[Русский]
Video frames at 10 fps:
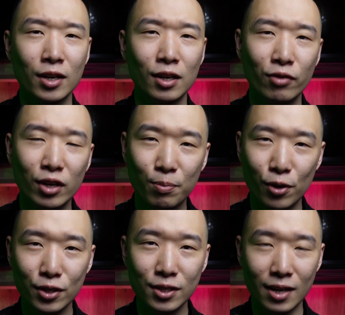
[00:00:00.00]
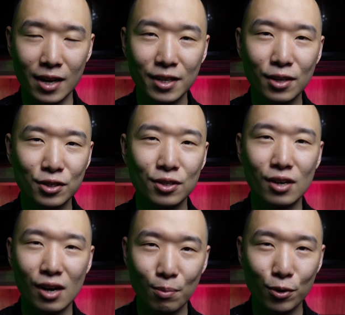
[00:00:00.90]
когда вы их берете, они должны
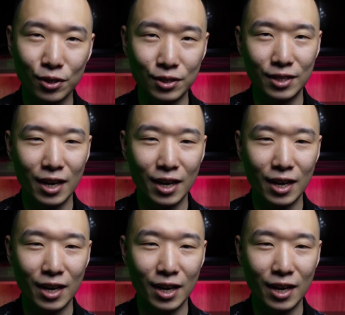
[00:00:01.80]
работать.